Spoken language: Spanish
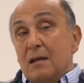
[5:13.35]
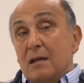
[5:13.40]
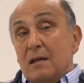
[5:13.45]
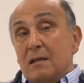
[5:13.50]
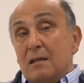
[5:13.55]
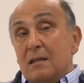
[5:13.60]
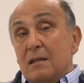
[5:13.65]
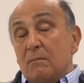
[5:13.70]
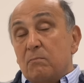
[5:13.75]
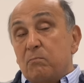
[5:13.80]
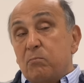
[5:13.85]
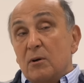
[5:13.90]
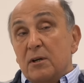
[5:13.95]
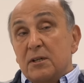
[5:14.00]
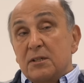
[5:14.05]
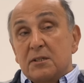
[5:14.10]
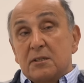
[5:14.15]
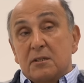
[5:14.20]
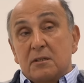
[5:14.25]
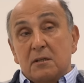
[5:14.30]
y
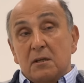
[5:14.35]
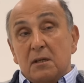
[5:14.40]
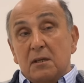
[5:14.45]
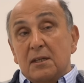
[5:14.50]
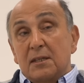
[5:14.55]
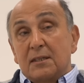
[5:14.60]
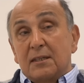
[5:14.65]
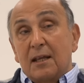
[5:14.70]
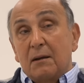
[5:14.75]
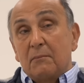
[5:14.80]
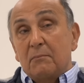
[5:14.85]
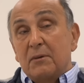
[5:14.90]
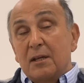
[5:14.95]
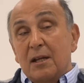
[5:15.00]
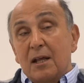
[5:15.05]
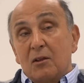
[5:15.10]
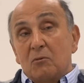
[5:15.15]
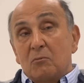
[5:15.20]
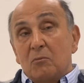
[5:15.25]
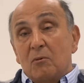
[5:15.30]
después en
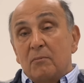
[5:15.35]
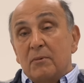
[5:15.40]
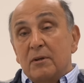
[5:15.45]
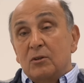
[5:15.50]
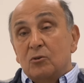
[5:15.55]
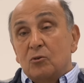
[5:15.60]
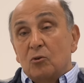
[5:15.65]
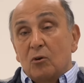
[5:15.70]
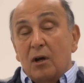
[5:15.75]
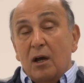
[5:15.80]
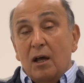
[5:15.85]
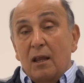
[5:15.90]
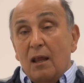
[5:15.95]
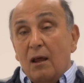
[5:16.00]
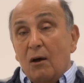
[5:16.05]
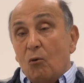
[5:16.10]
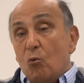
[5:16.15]
determinado momento cada